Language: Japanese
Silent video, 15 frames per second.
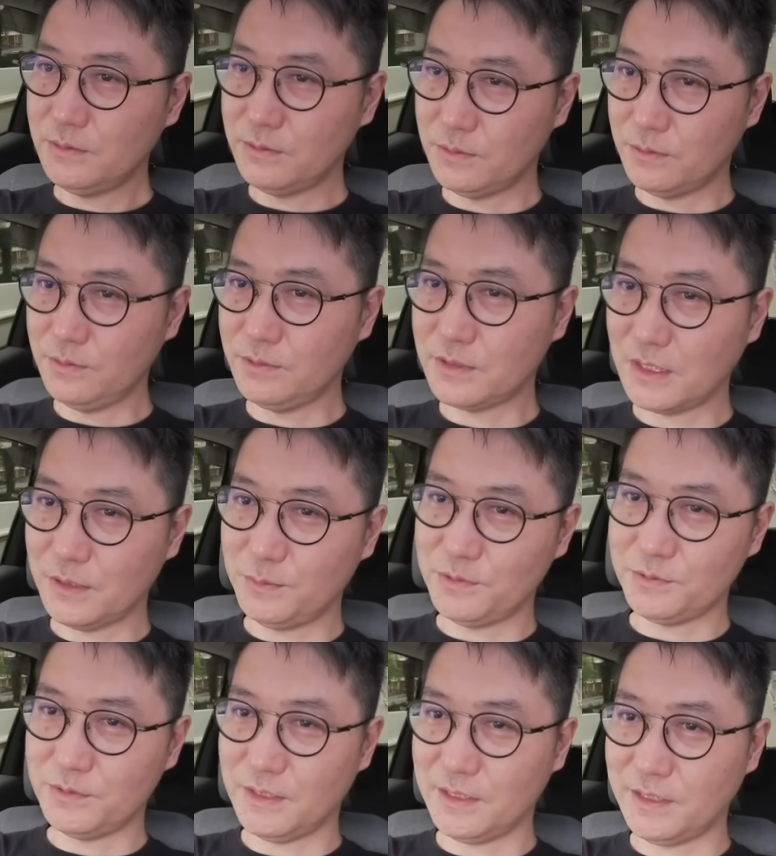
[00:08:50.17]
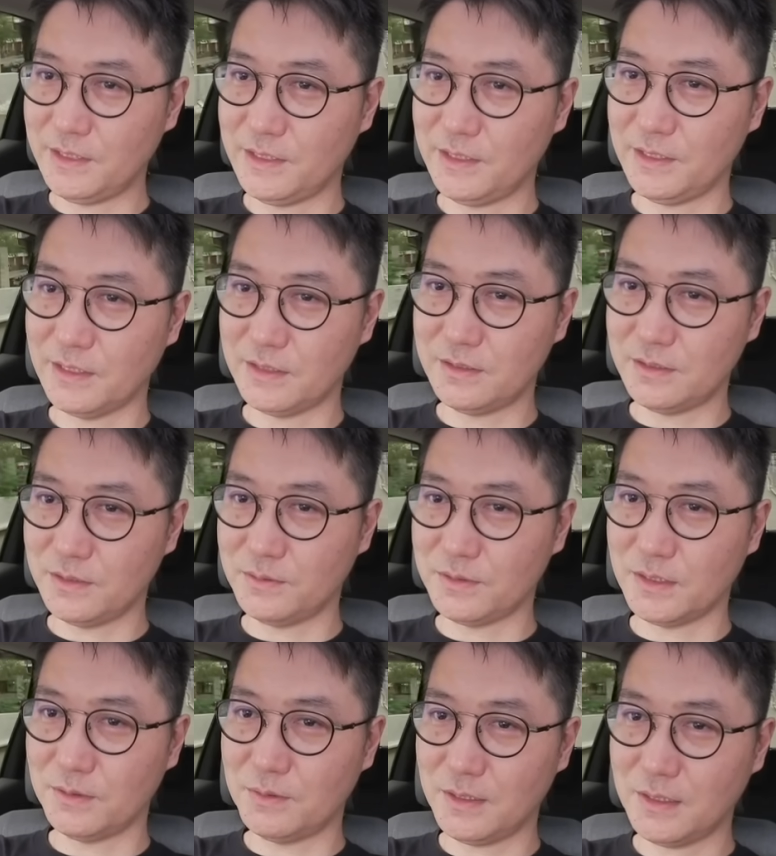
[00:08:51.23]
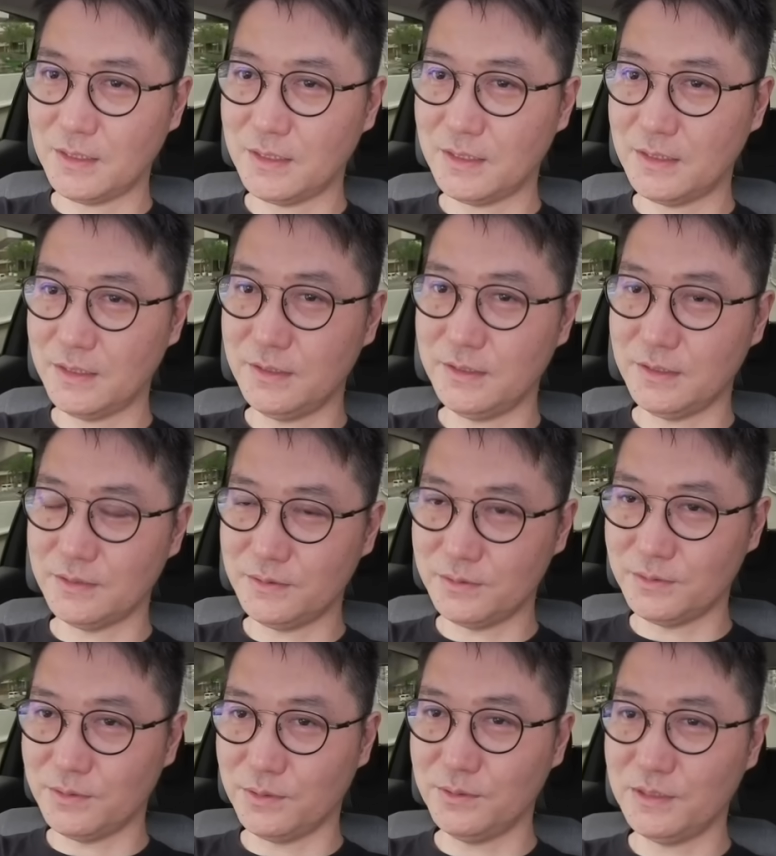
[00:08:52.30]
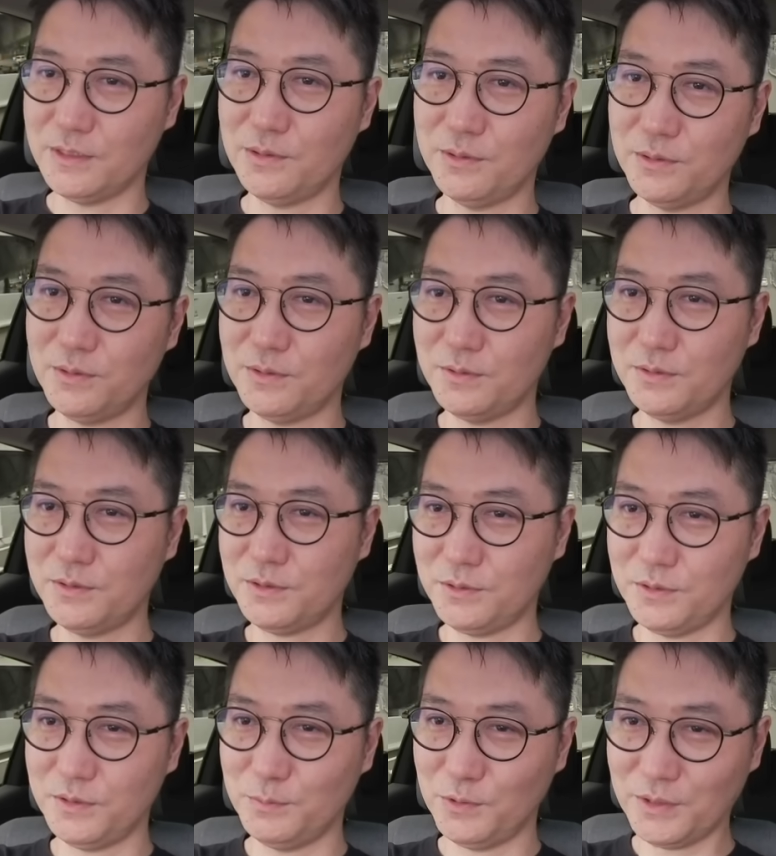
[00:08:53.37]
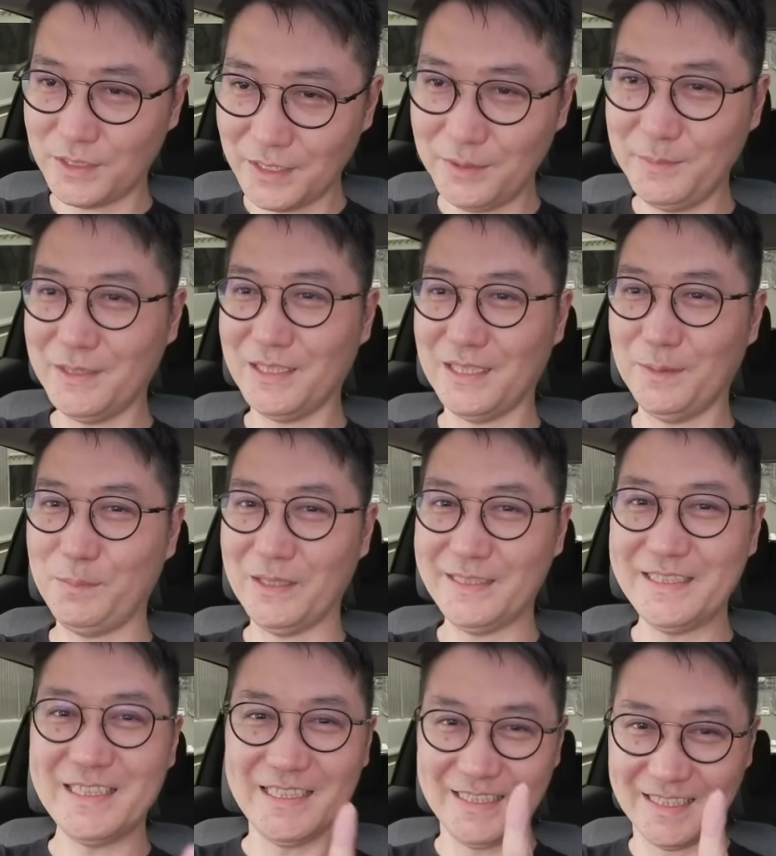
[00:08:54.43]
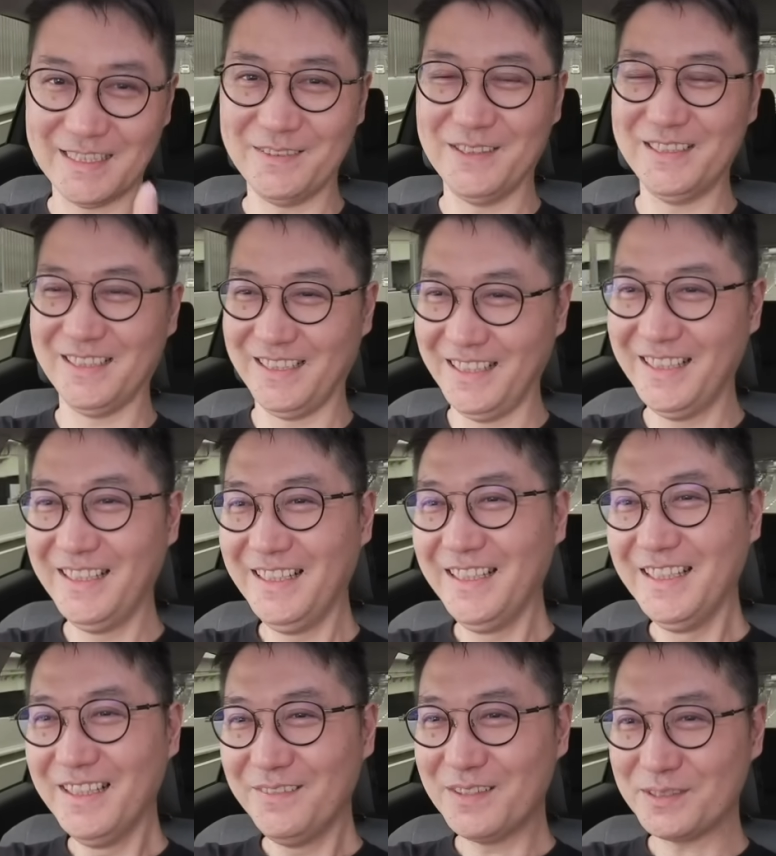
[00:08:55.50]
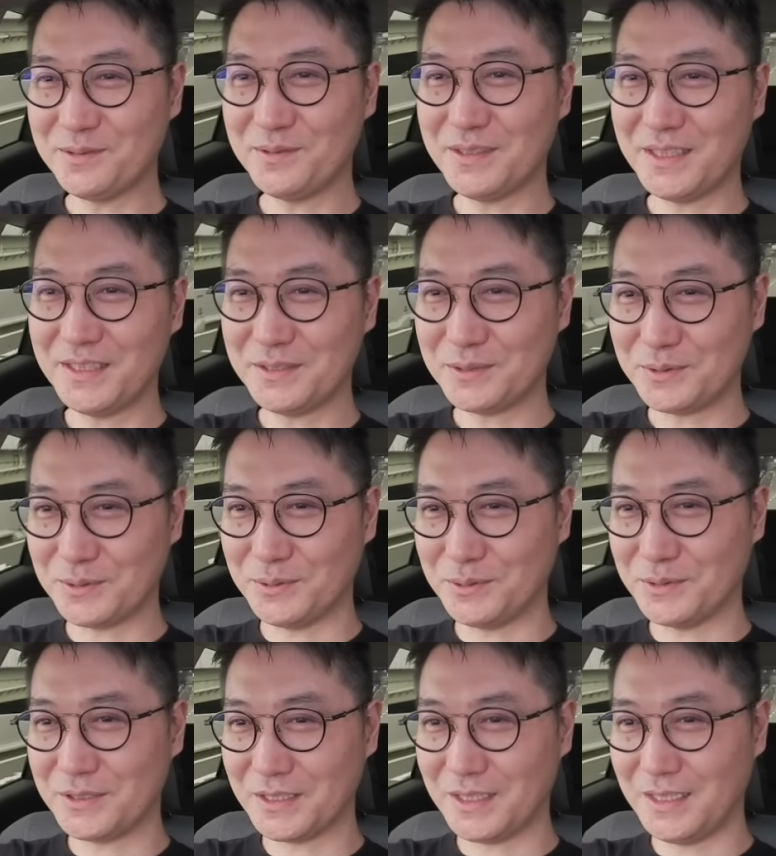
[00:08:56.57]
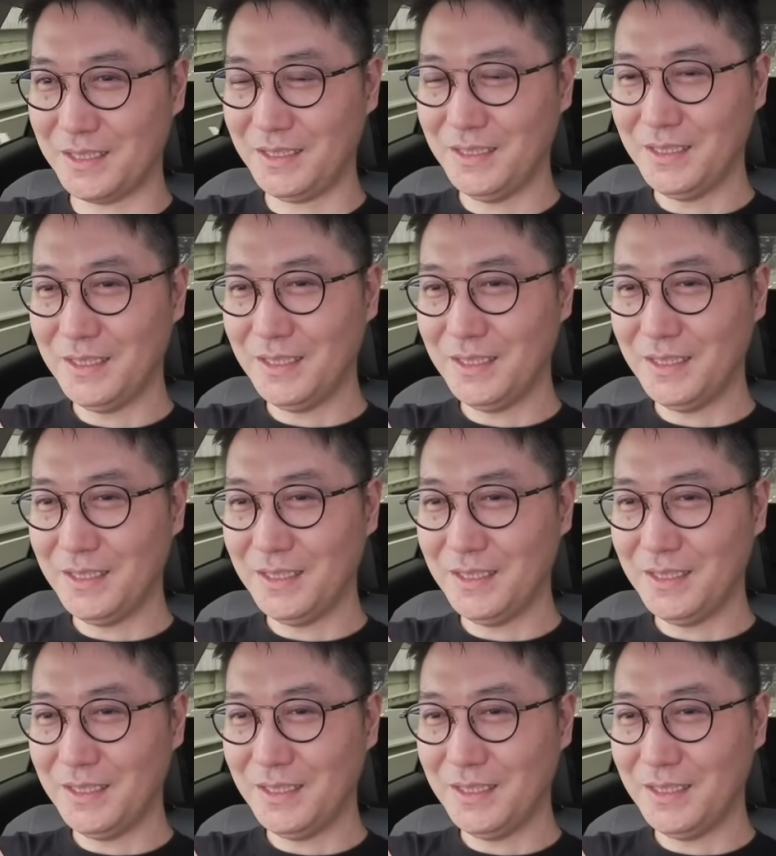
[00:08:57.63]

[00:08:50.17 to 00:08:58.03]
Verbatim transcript: どのタイミングで2になってるかわからないんですと。で、今日書類もう一回見たらやっぱ1になってましたね。まあ、その代わりちょっと納車が